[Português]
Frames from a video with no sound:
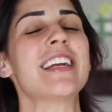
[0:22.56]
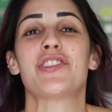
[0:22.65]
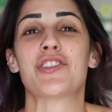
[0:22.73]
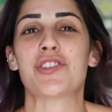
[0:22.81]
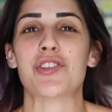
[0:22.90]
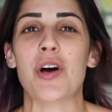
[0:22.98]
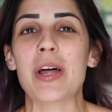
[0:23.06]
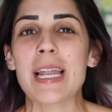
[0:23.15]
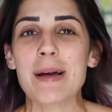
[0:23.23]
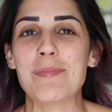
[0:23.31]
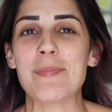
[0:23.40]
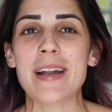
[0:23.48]
só
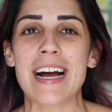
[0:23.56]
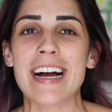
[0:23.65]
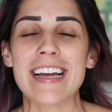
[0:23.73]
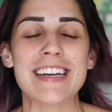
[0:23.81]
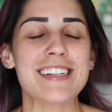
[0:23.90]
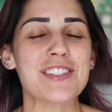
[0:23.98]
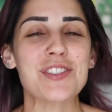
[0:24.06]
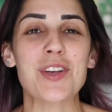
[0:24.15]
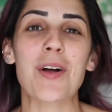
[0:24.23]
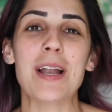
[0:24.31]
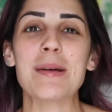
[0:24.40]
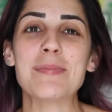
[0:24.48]
na praia,
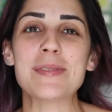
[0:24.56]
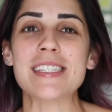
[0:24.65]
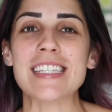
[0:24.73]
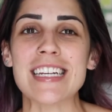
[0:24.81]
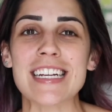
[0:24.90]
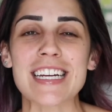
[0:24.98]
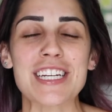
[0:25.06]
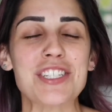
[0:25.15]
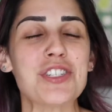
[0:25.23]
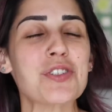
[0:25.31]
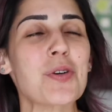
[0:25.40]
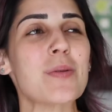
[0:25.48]
só na piscina que a
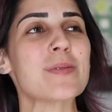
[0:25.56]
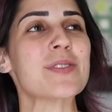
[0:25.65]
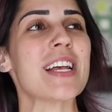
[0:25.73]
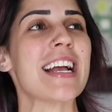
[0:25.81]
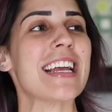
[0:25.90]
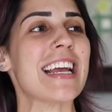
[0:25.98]
gente consegue